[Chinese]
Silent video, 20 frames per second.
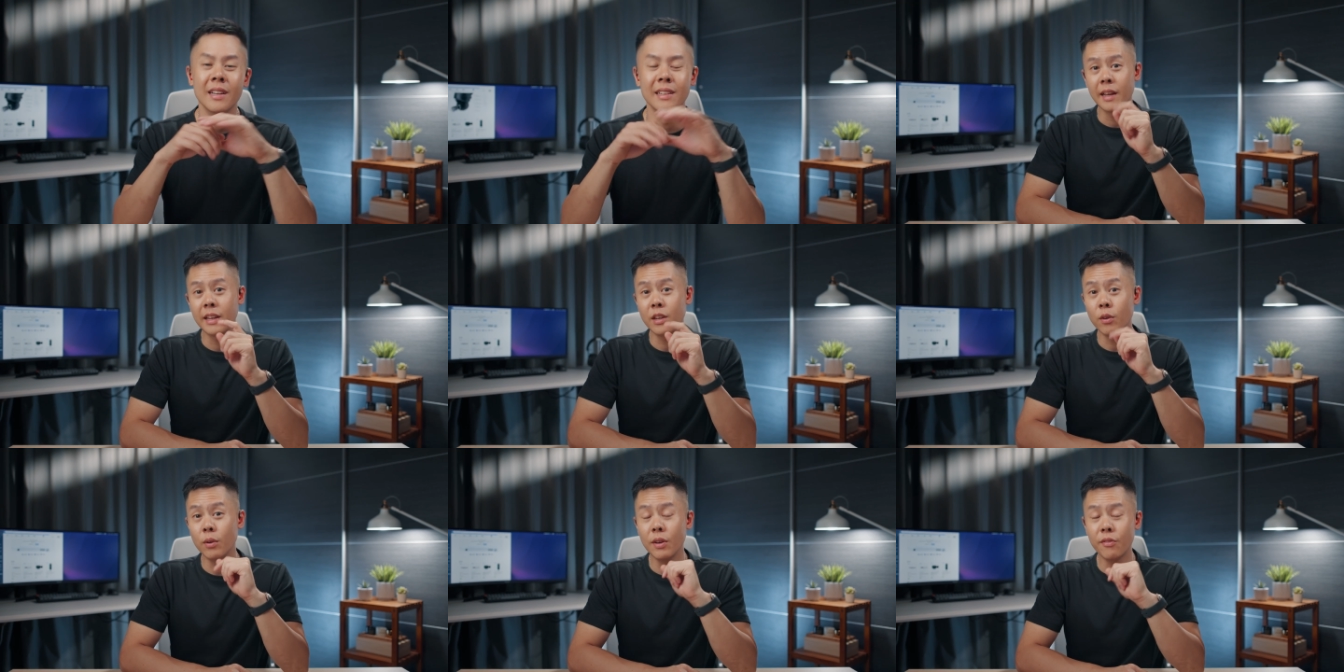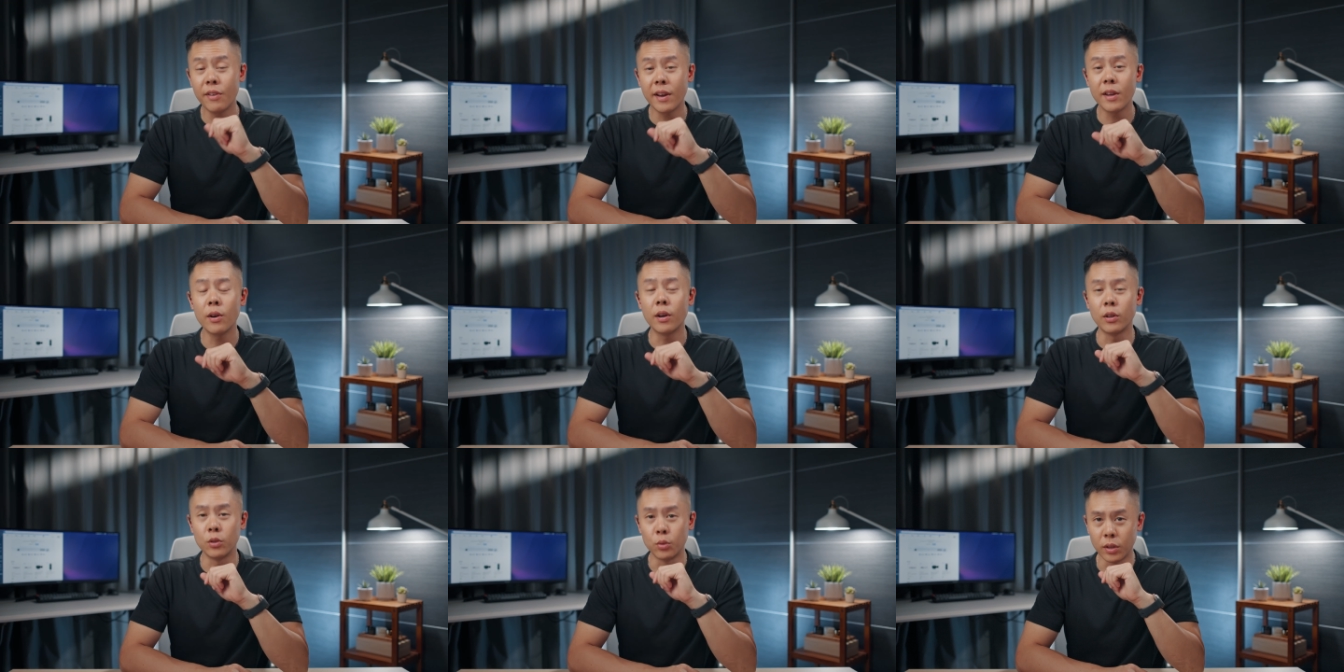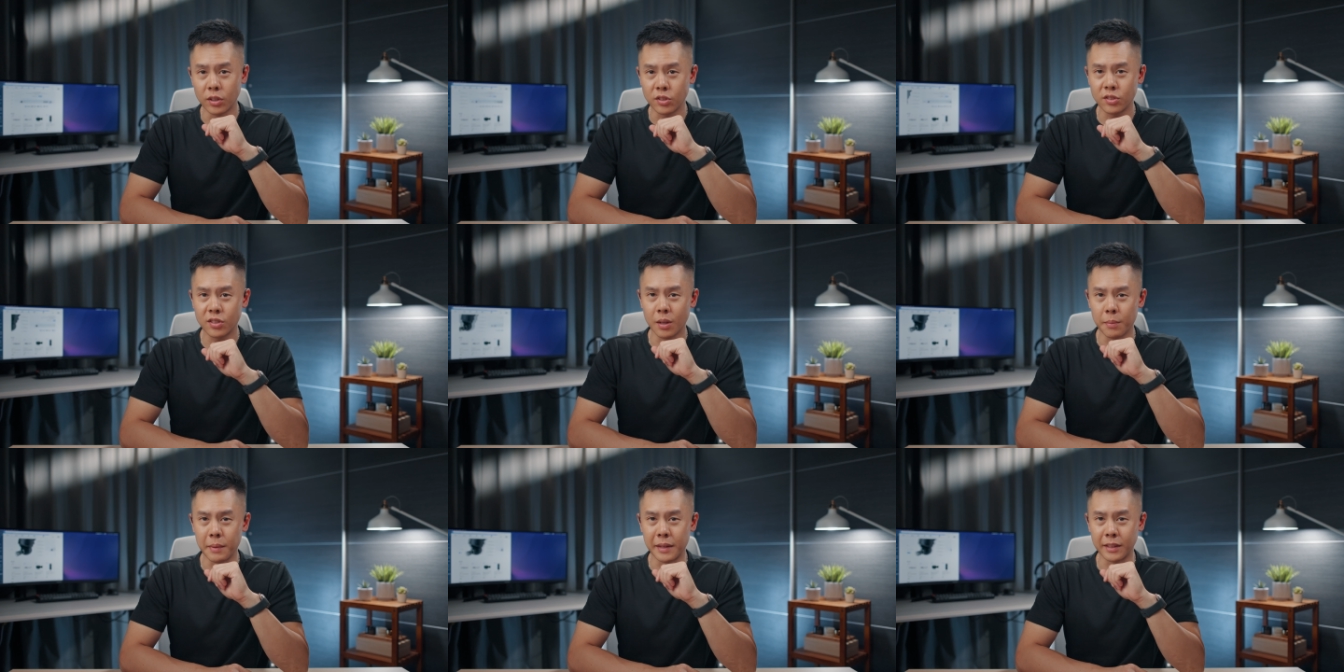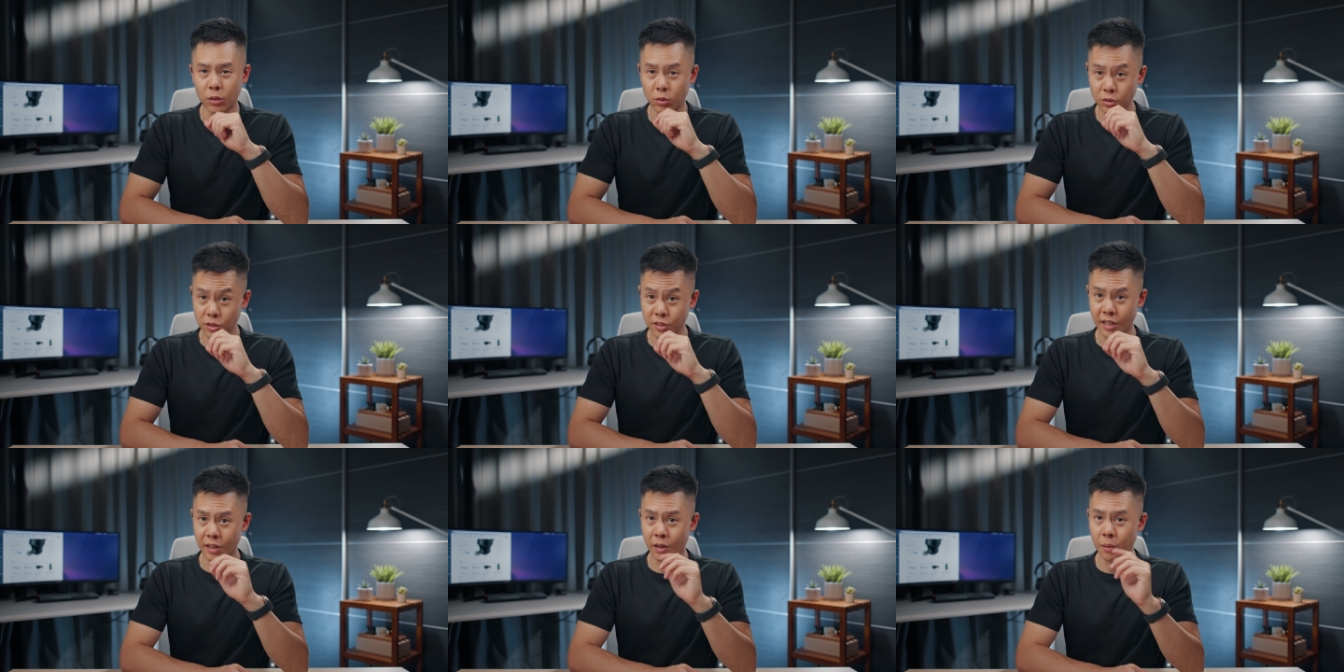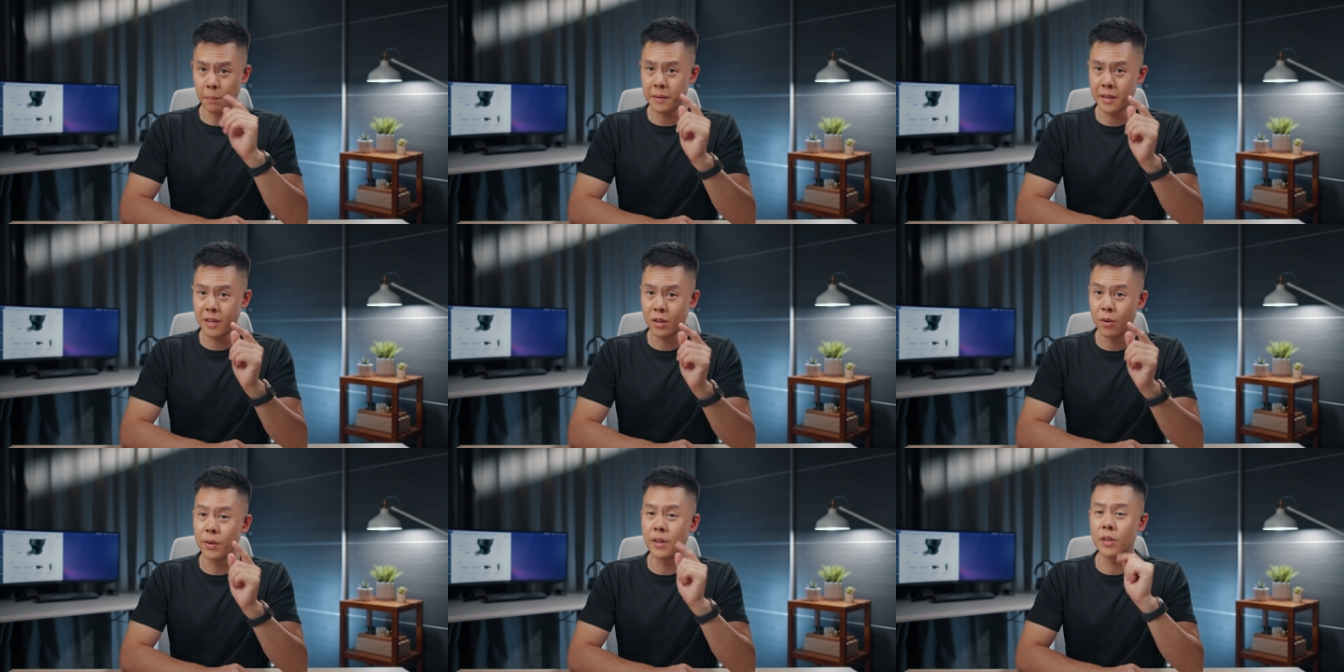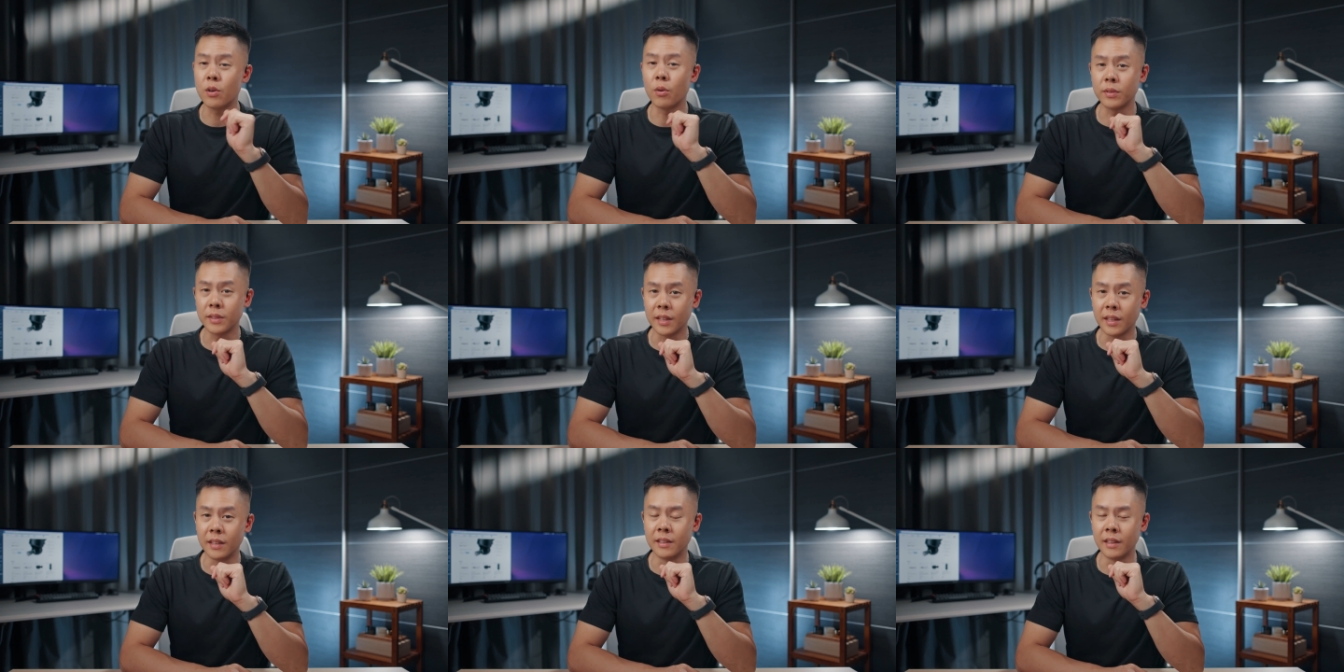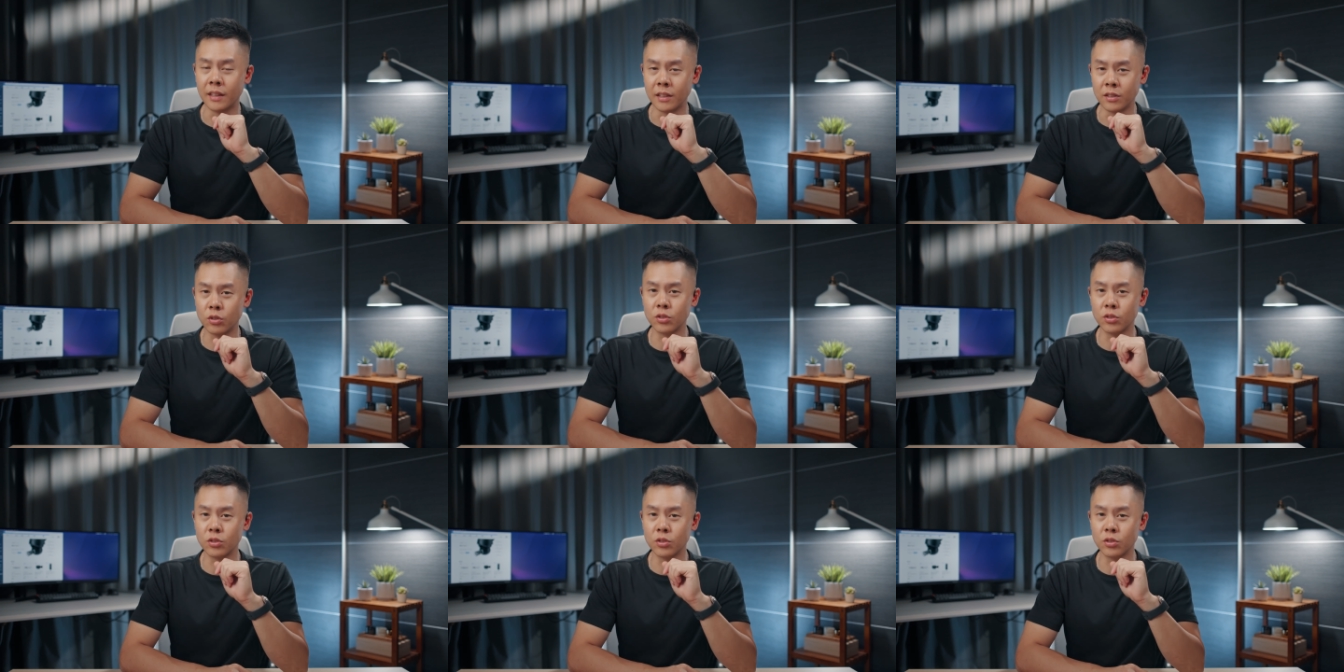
那 Unify 有很多的设备都是采用 POE 供电的，